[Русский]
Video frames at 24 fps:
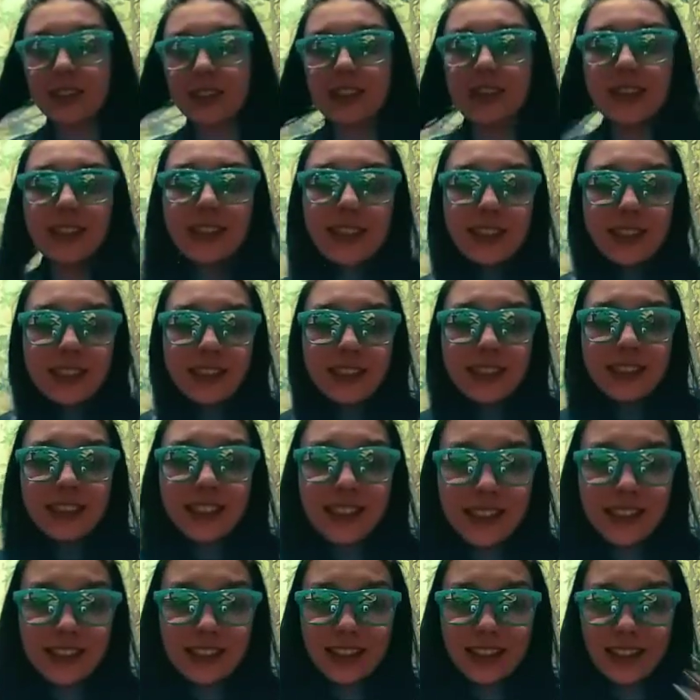Да-да,
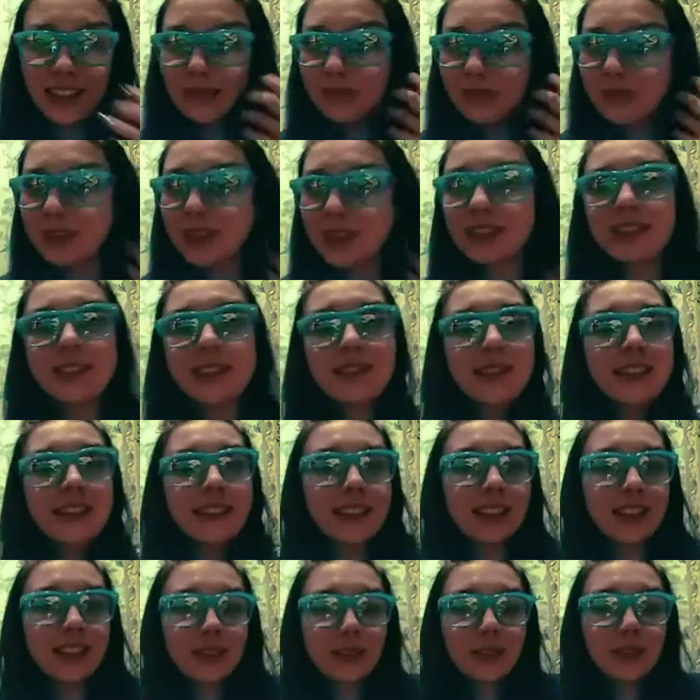нет-нет, как бы, да,
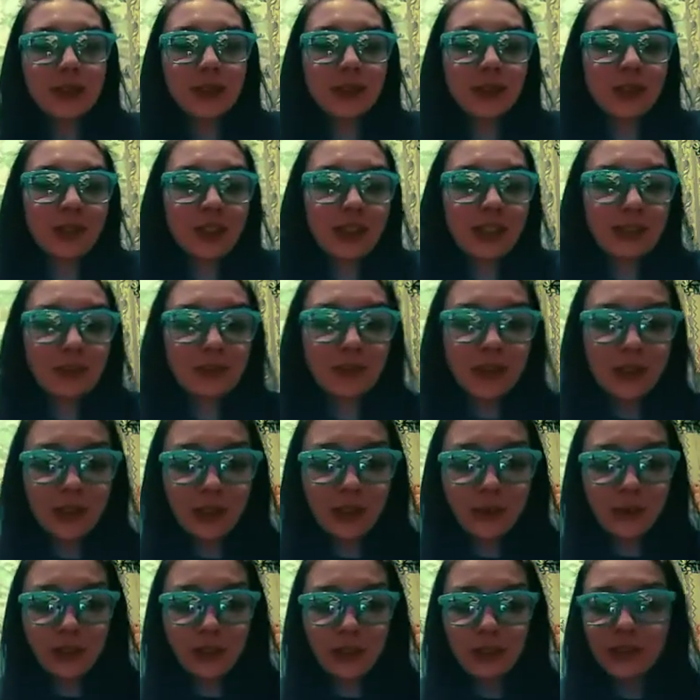зависит от того, что человек от меня
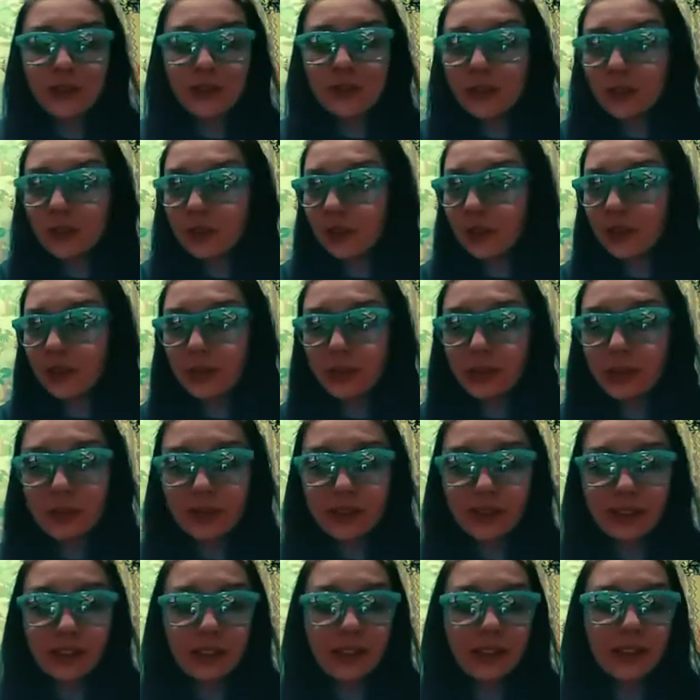хочет. И все, я
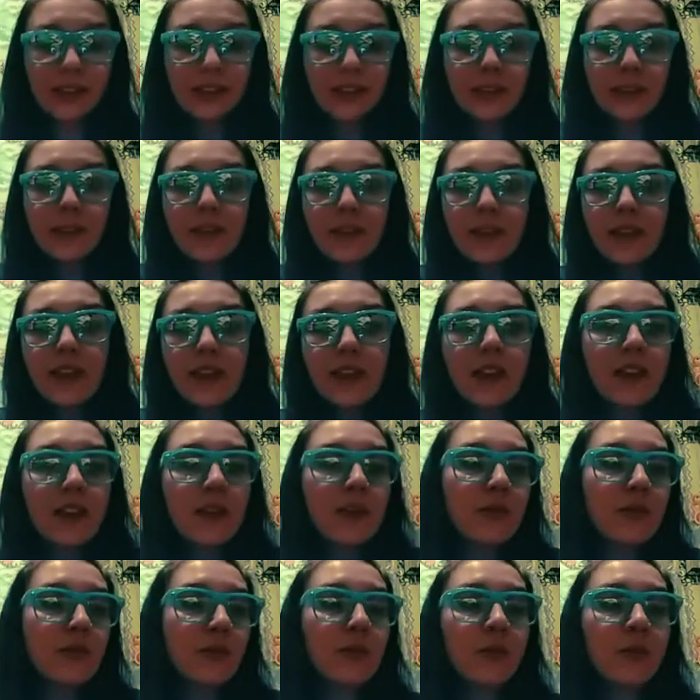погнала.
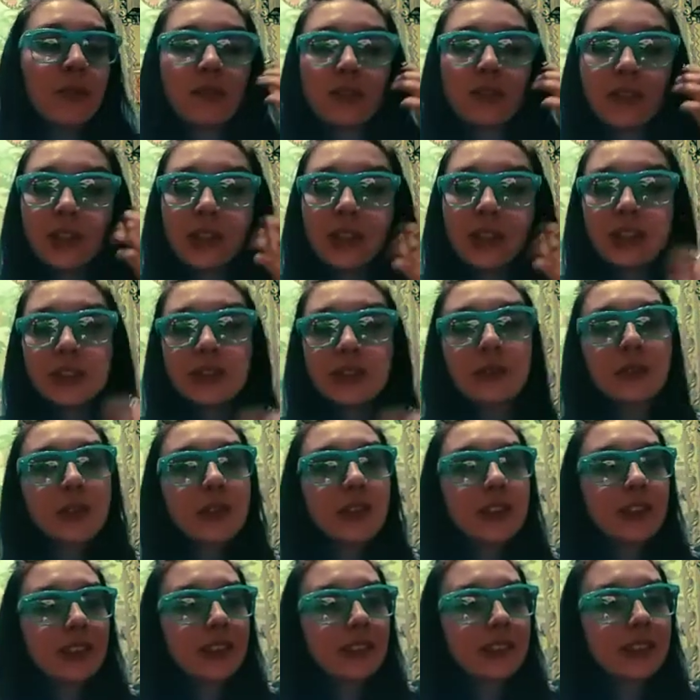Вот, нет же, вот
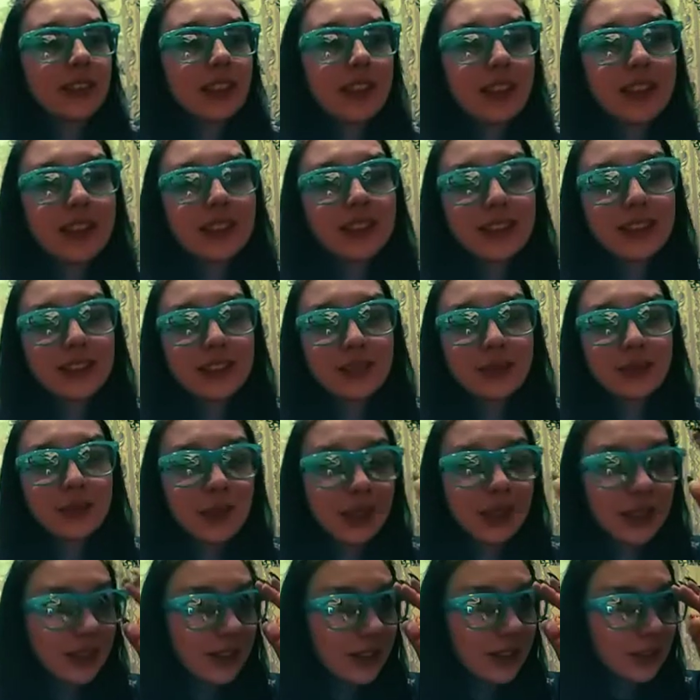это стоит не
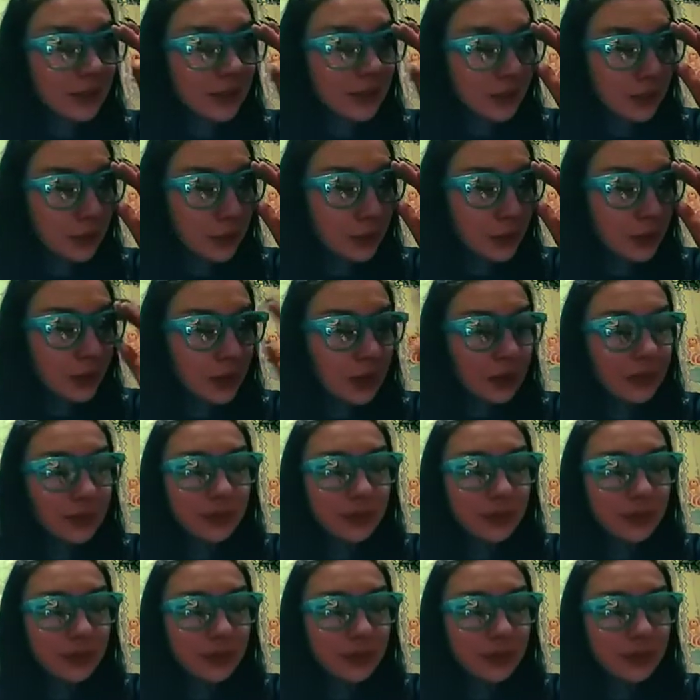смелый Вот.